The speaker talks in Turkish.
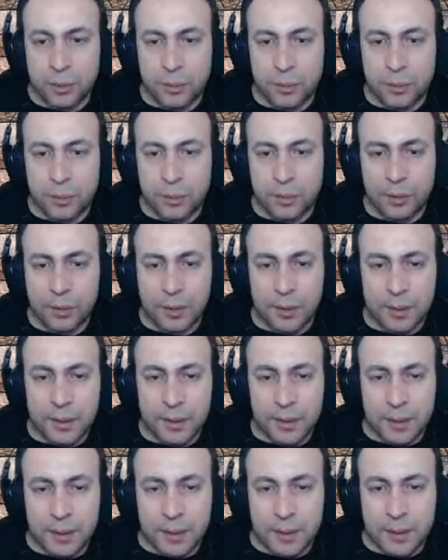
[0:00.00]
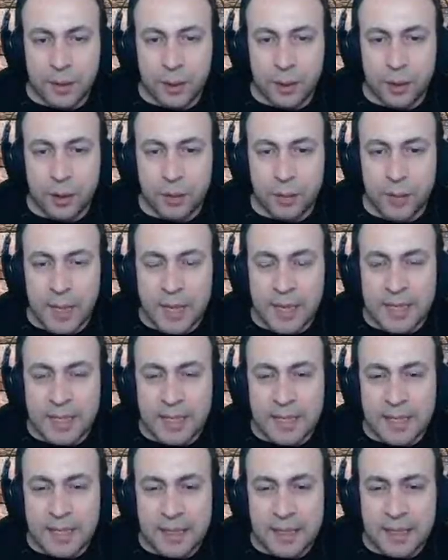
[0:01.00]
ya.
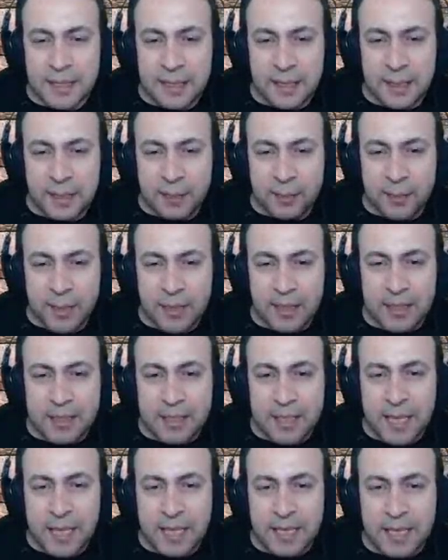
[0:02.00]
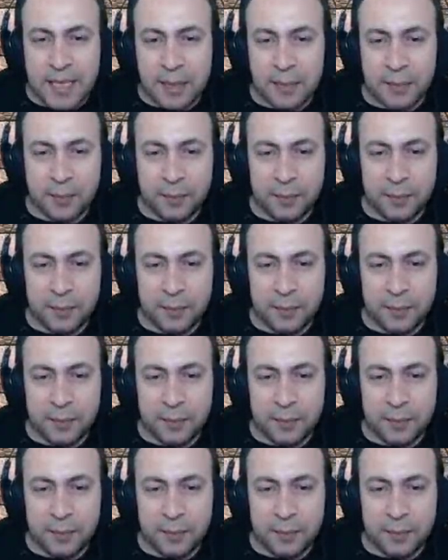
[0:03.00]
Olmaz. Ben hızlı erkeğim.